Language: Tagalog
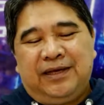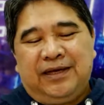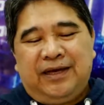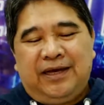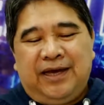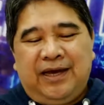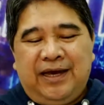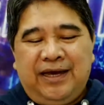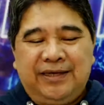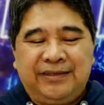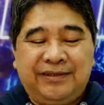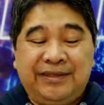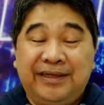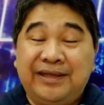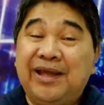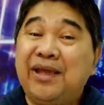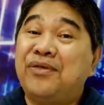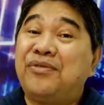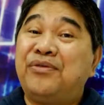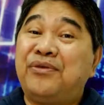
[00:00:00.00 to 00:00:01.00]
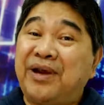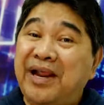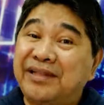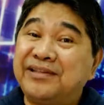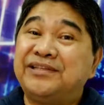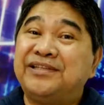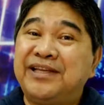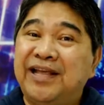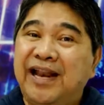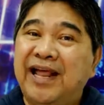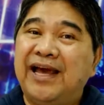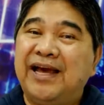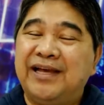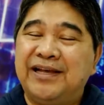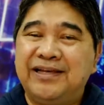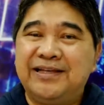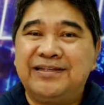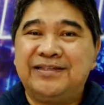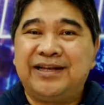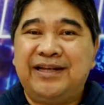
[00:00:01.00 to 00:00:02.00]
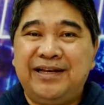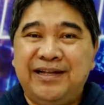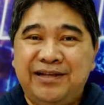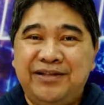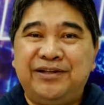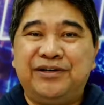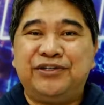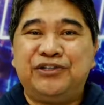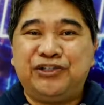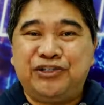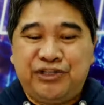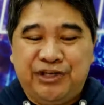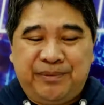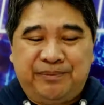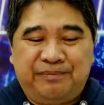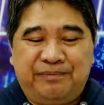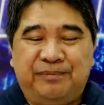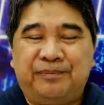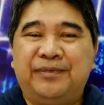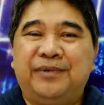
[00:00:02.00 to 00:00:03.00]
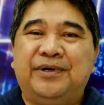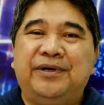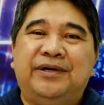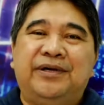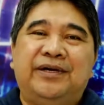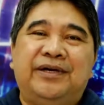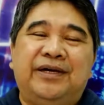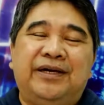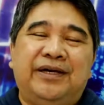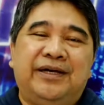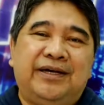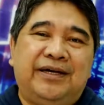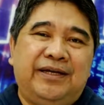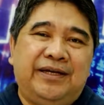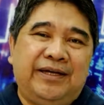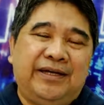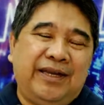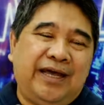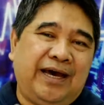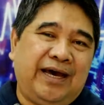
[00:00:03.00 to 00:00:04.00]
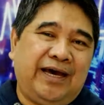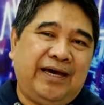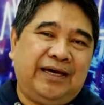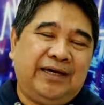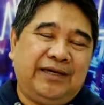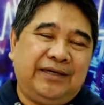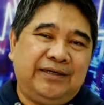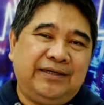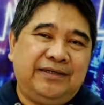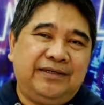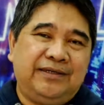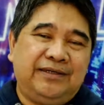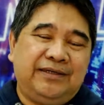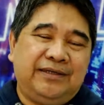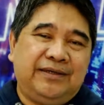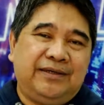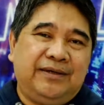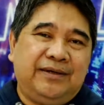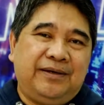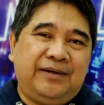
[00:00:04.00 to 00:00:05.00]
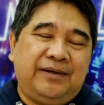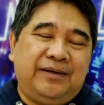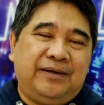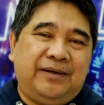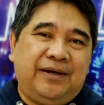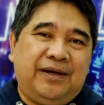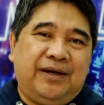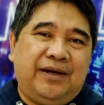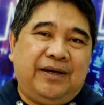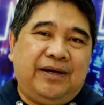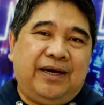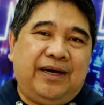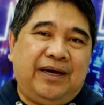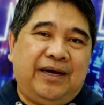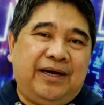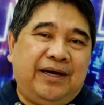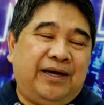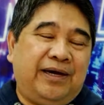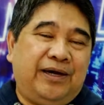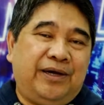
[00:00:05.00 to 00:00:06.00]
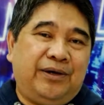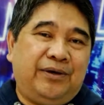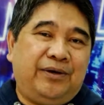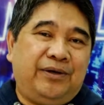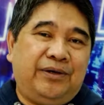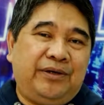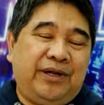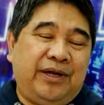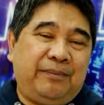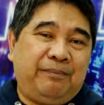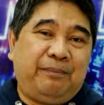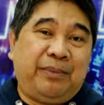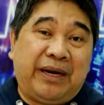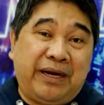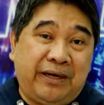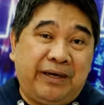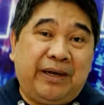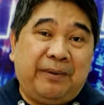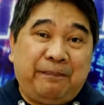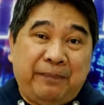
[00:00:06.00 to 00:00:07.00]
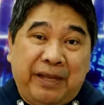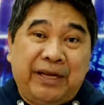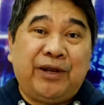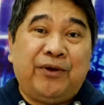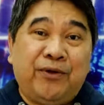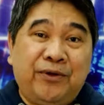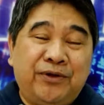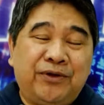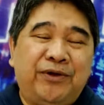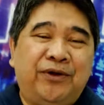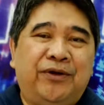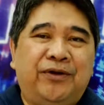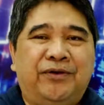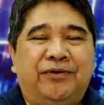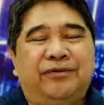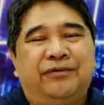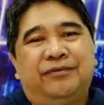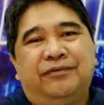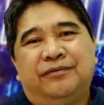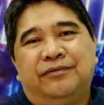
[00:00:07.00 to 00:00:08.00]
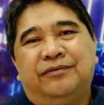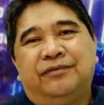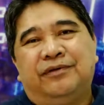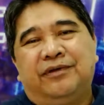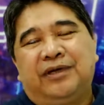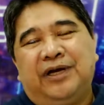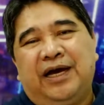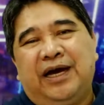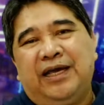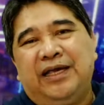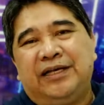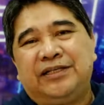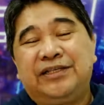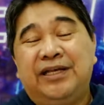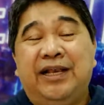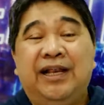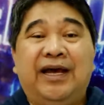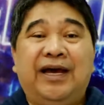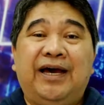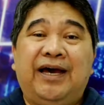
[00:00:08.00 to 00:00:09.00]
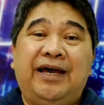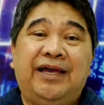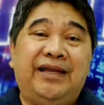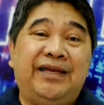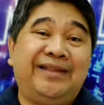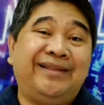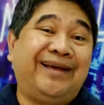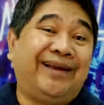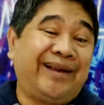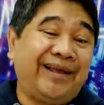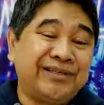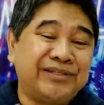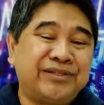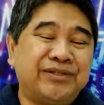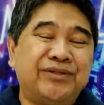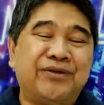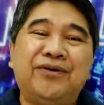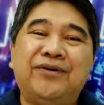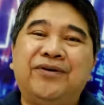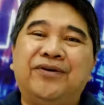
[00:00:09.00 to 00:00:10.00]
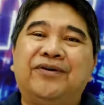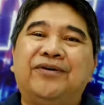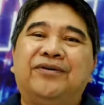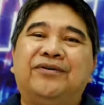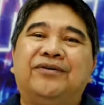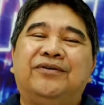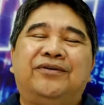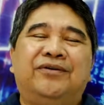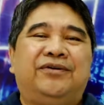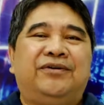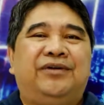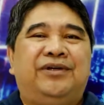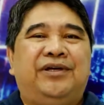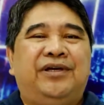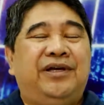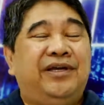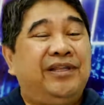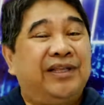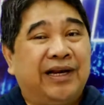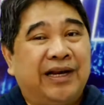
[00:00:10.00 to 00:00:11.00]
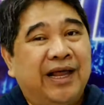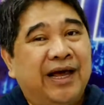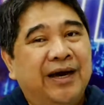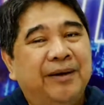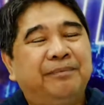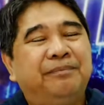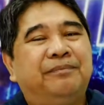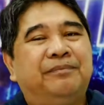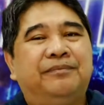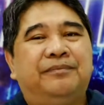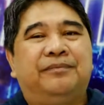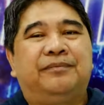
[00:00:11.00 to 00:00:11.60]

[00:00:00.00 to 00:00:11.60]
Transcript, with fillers: at naging threat sila sa leadership ng uh, ng, par- ng panahong yon. Kaya sila ay inaresto, hinarap,